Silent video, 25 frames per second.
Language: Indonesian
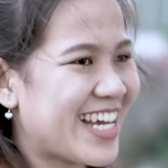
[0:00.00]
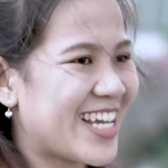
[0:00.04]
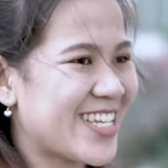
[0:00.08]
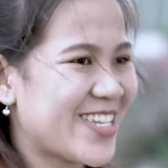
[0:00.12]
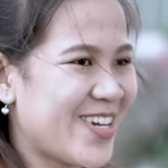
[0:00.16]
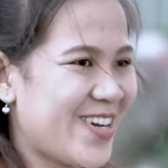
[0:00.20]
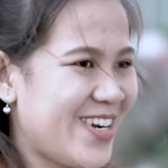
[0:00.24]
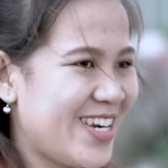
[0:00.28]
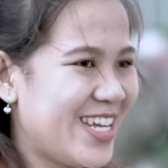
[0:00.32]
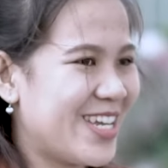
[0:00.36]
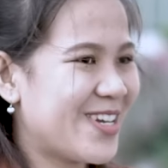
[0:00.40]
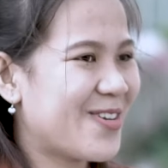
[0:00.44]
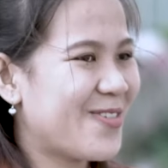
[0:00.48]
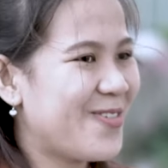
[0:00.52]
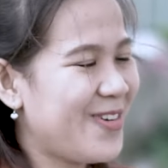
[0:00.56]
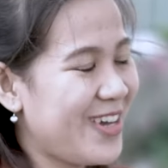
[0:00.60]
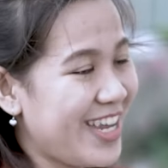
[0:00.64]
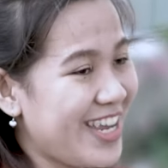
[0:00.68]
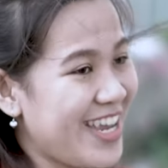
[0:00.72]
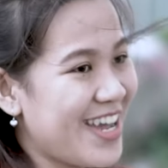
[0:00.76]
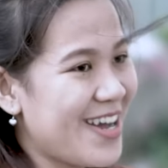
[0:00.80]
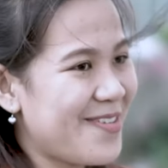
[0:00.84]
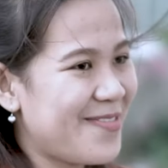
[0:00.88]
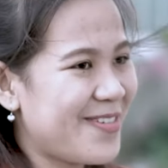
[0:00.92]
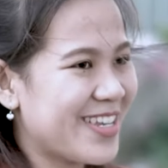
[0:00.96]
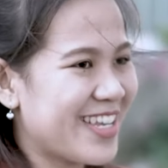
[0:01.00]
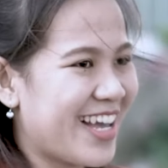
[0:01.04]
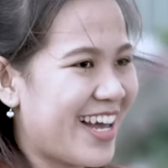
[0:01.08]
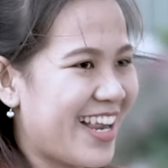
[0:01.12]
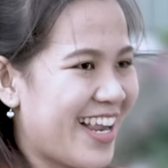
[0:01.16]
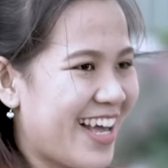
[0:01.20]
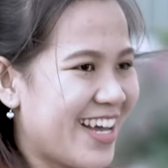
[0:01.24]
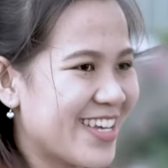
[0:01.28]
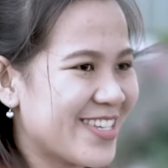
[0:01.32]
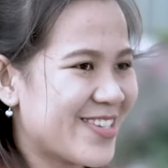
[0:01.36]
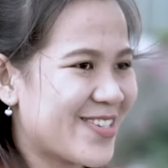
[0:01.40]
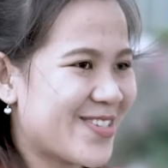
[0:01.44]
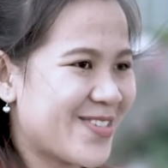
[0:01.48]
Katolik Widya
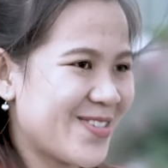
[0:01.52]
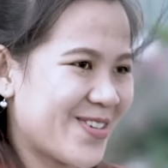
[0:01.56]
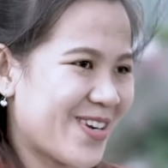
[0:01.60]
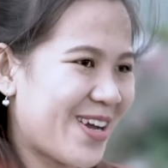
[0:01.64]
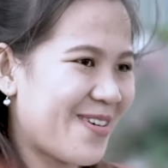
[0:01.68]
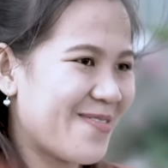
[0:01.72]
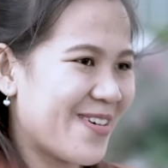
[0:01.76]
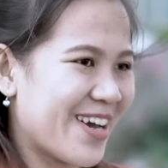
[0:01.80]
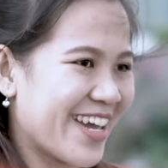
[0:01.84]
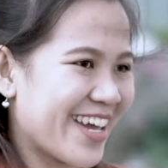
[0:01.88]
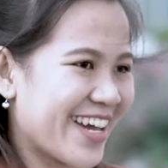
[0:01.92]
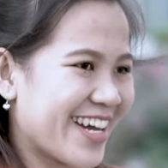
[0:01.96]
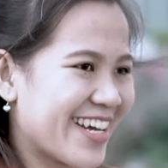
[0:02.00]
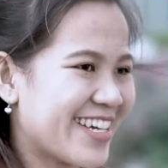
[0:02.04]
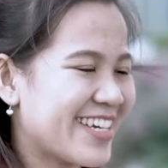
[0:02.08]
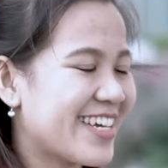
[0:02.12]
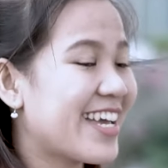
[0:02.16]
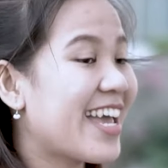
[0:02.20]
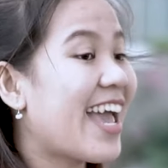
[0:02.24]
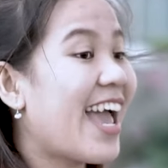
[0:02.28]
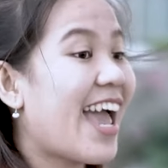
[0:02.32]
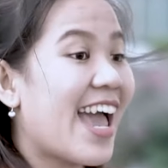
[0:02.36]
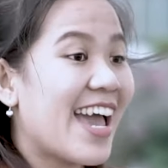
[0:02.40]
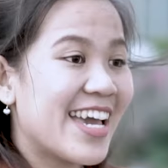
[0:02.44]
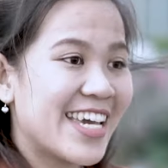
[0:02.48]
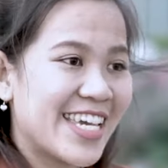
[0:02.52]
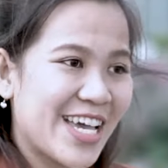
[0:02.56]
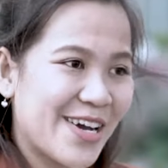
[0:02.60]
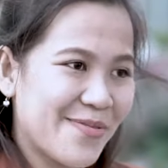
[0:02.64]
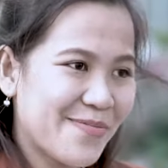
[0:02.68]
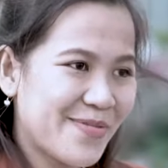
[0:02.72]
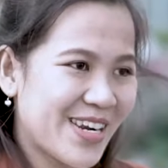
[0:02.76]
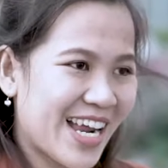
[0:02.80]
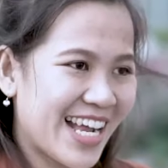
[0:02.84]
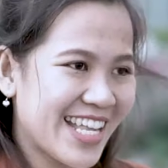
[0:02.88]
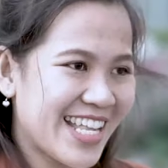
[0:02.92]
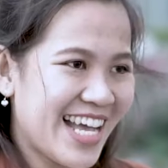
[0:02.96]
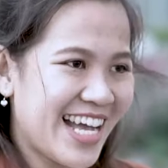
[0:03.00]
Mandala, Surabaya yang
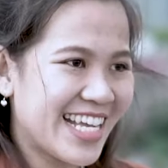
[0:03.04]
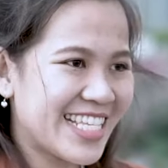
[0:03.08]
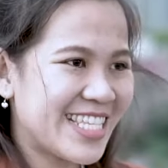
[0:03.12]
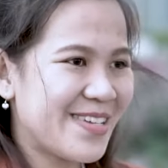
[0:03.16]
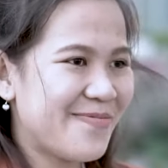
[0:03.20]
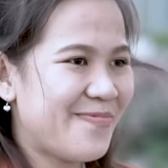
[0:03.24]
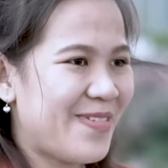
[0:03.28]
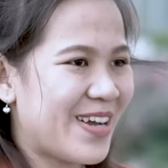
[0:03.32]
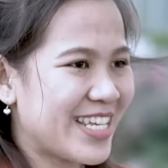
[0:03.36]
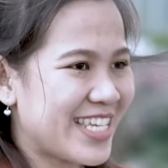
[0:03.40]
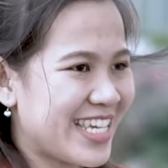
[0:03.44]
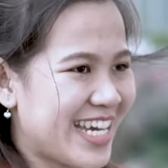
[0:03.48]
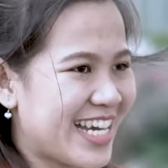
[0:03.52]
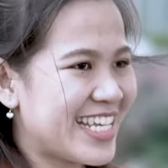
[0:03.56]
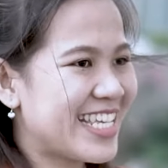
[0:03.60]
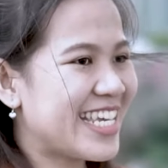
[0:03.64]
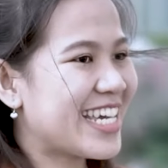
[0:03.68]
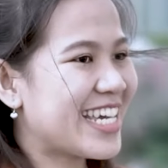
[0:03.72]
berada tepatnya